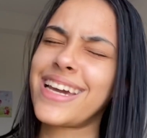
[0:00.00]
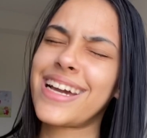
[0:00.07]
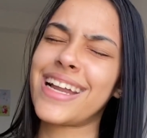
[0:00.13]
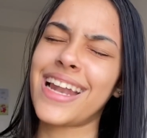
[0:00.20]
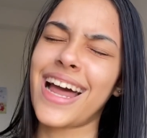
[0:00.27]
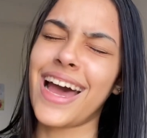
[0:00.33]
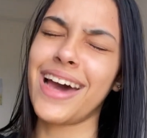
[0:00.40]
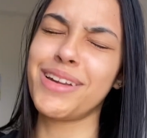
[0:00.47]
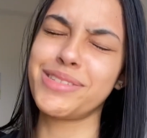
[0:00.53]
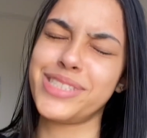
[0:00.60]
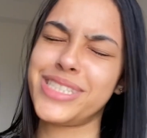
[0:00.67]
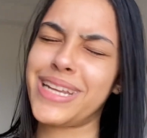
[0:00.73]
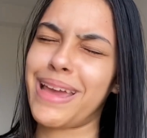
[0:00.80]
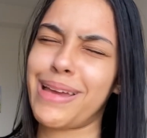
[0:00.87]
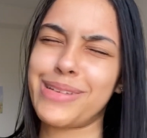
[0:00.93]
claro,
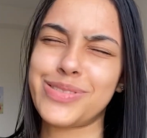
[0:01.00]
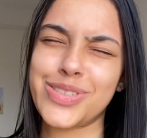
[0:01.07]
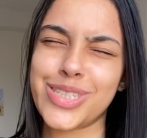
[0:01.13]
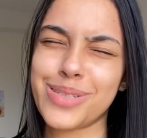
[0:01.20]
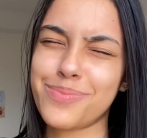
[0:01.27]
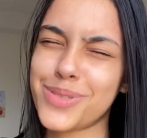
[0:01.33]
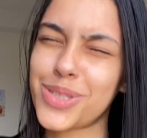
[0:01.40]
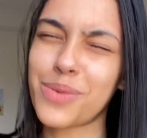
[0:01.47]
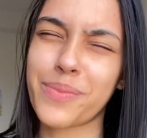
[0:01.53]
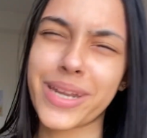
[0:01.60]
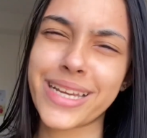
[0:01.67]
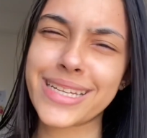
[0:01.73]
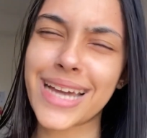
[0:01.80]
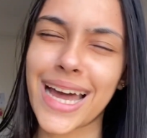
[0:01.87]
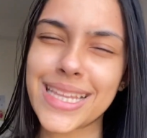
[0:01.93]
gente. Muito
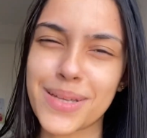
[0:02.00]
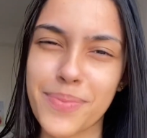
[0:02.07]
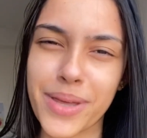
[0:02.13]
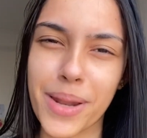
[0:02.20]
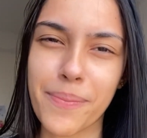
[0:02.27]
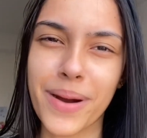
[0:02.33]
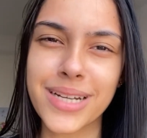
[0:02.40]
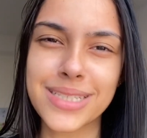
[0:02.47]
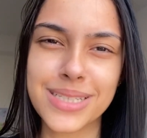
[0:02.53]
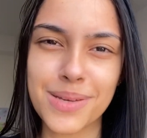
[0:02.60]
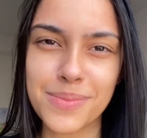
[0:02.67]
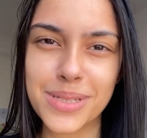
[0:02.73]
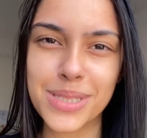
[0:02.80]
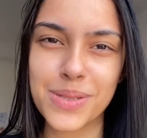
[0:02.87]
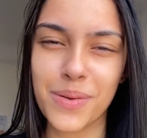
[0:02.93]
obrigada pela parte que
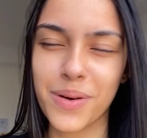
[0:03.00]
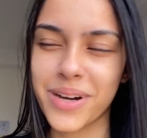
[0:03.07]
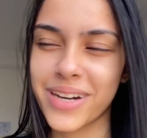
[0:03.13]
me toca.